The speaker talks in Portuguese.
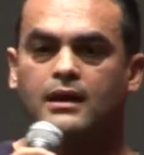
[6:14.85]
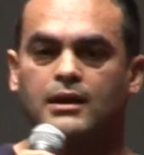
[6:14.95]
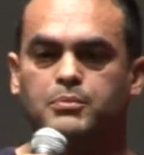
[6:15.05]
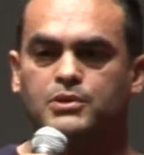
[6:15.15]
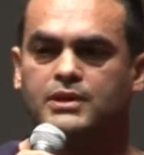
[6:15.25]

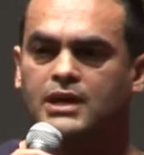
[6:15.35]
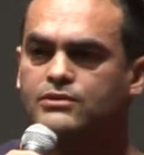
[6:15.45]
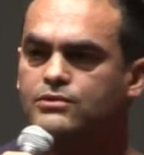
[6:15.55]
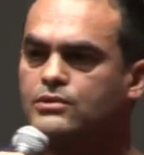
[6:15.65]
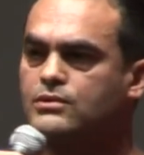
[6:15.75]
E
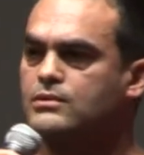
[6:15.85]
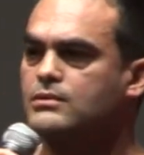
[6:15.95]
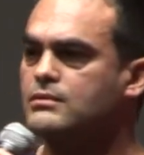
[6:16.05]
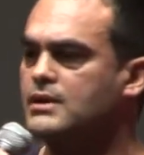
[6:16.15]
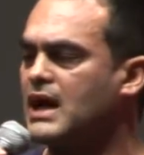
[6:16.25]

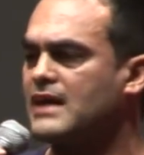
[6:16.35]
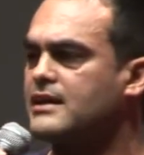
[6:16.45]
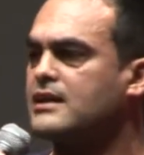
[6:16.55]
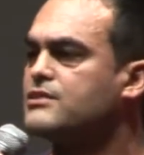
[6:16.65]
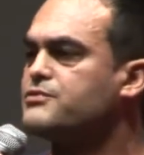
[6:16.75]
portanto,
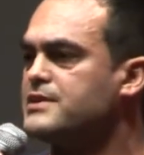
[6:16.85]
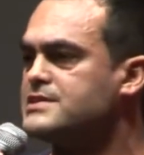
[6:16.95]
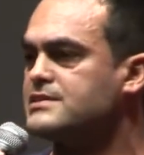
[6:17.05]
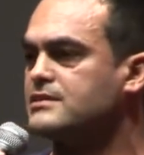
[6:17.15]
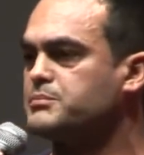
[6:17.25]
nada era
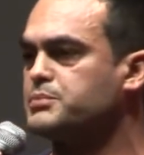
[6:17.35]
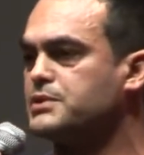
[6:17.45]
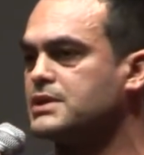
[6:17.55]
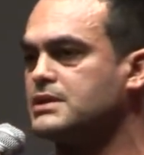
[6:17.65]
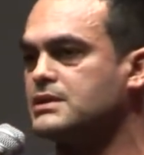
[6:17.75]
difícil
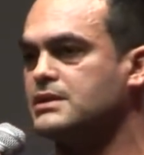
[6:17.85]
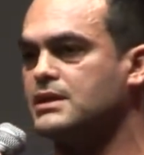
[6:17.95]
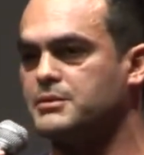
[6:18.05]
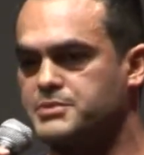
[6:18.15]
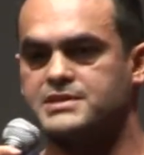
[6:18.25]
porque
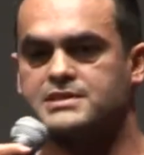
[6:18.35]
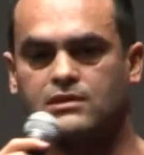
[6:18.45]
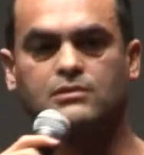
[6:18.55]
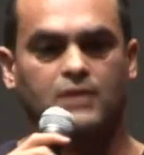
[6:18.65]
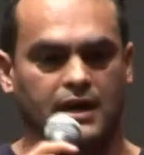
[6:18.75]
era preciso
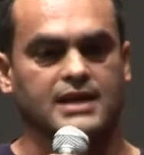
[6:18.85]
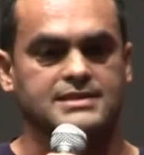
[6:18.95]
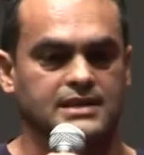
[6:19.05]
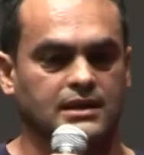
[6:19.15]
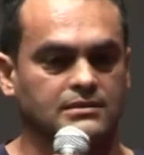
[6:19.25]
era colocar a
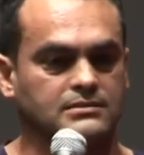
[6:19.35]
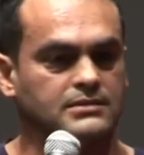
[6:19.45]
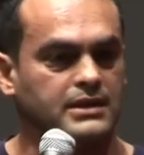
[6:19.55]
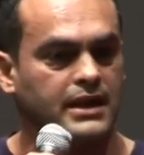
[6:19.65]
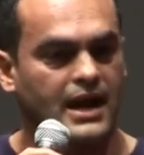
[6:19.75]
ação
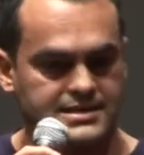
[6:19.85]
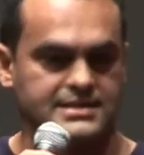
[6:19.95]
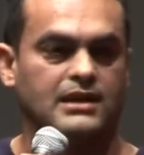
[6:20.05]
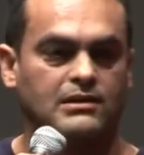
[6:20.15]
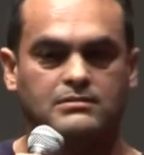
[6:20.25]
e na
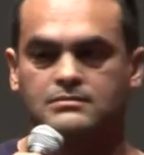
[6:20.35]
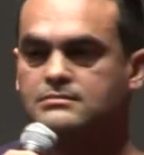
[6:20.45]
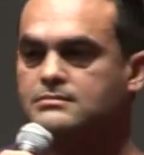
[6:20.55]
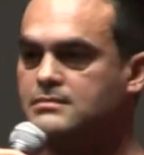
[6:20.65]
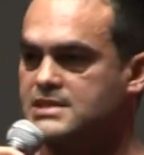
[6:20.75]
ação
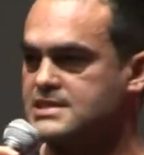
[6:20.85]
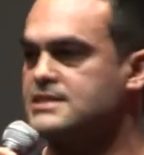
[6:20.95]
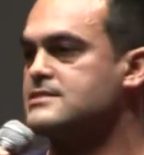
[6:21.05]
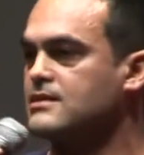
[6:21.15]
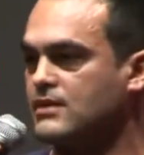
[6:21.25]

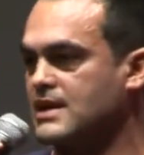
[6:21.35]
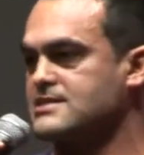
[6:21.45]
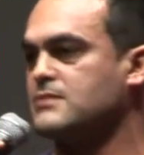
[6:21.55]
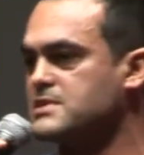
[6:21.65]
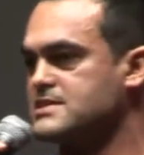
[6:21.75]
maciça ou na
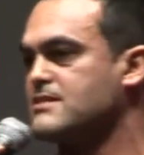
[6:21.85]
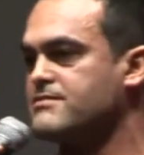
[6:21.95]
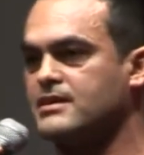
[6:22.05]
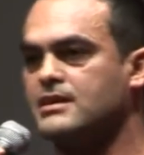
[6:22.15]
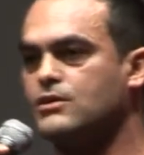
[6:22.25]
ação
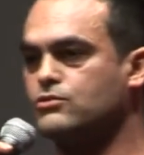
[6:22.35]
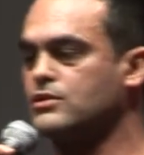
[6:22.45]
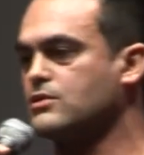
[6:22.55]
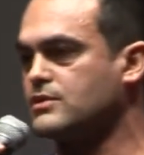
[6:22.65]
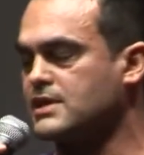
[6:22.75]
massiva,
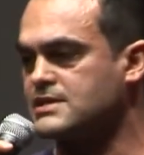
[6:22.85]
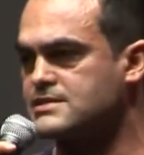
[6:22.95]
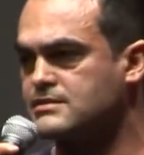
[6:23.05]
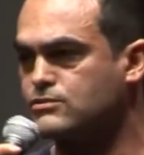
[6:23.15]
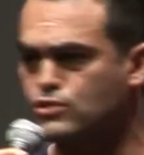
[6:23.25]
tudo
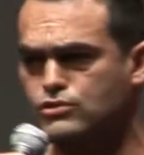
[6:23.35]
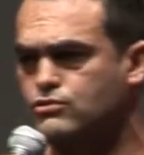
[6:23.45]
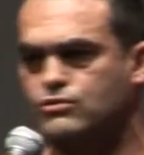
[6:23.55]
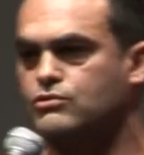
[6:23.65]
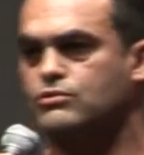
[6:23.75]
acontece.
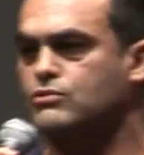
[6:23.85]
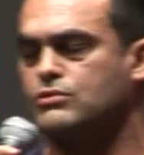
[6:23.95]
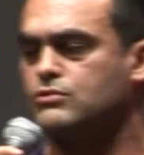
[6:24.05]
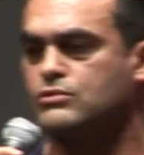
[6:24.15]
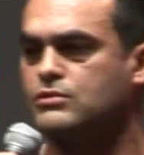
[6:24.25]
Tudo, tudo, tudo,
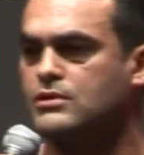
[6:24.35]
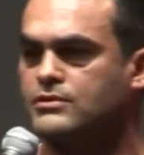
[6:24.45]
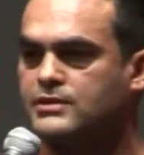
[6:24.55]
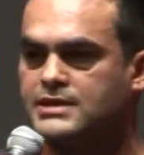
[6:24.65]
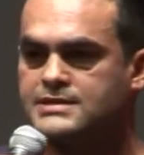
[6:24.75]
tudo, tudo, tudo
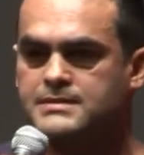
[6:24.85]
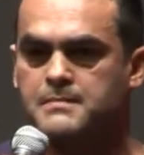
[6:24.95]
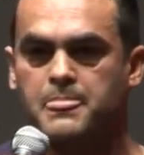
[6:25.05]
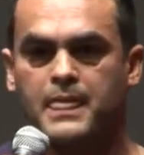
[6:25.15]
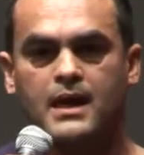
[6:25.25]
acontece.